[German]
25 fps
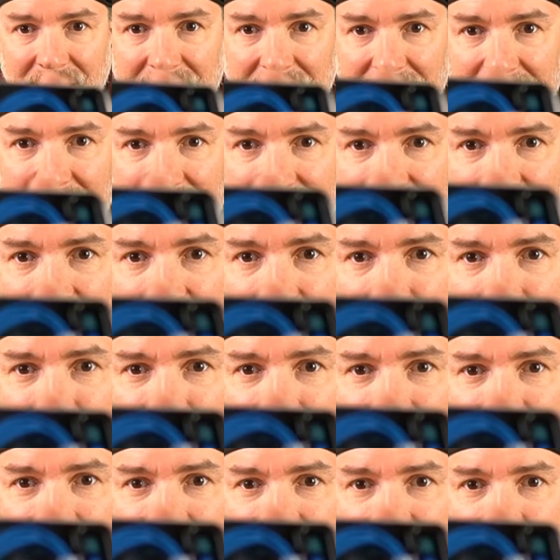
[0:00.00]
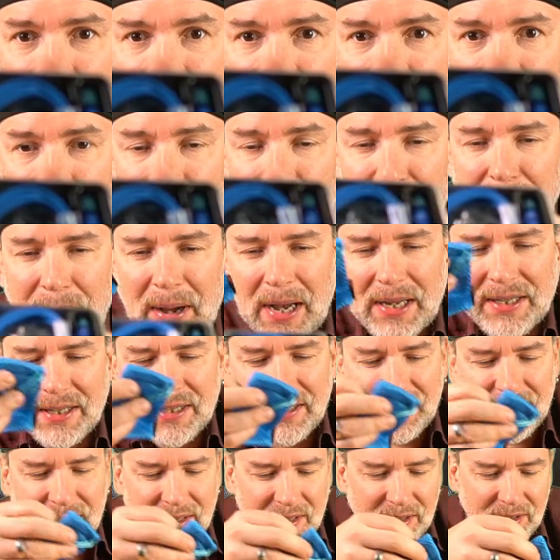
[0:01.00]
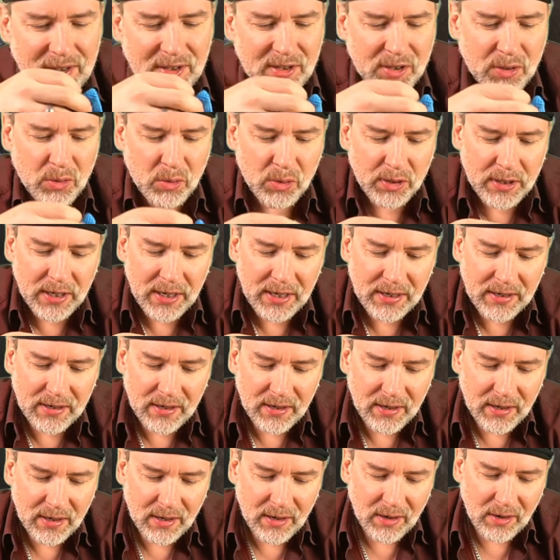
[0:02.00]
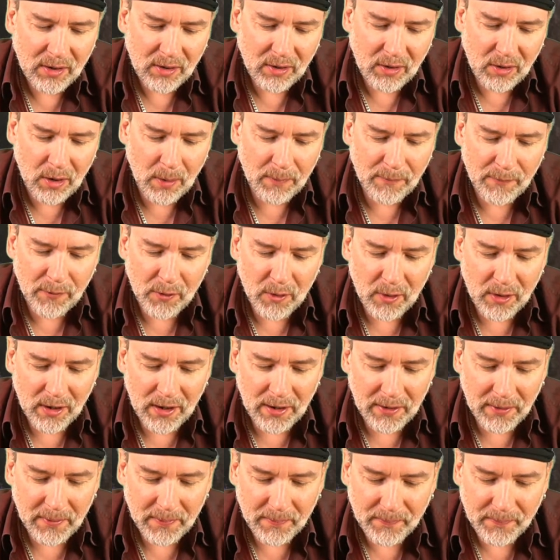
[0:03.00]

Das Kabel ist immer passend zu den Kopfhörern.